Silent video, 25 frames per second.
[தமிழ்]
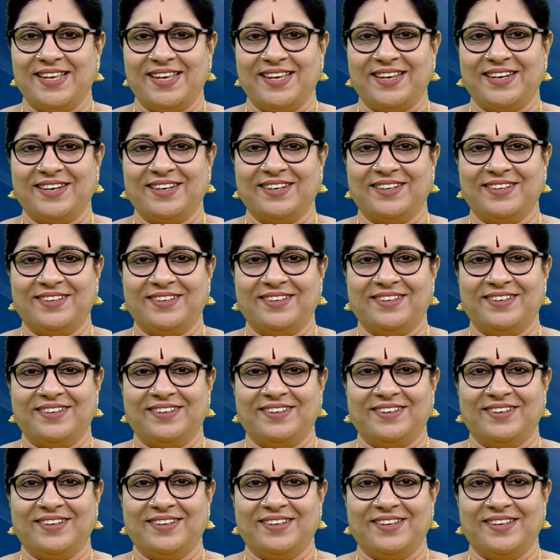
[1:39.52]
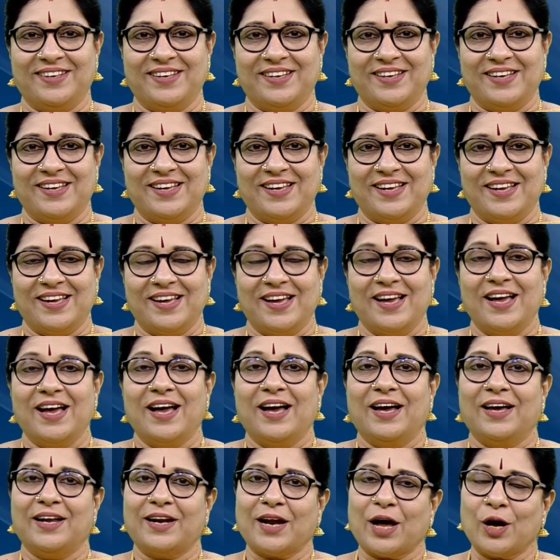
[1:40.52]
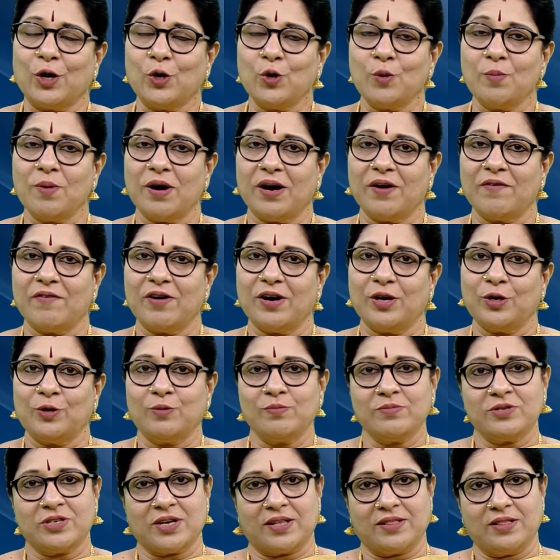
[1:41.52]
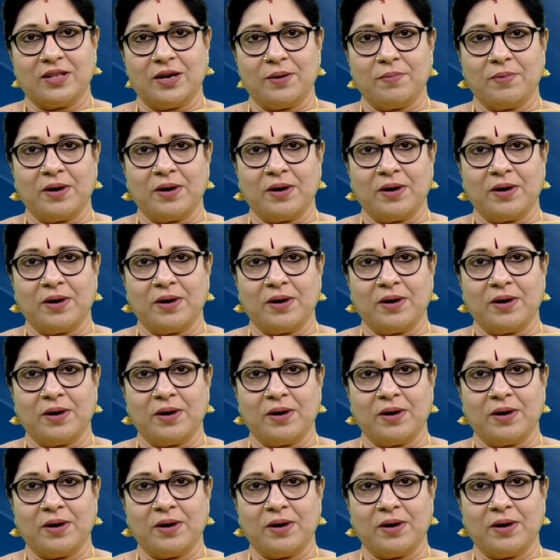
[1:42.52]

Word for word: நேயர்கள் ராகு பகவானும் சந்திர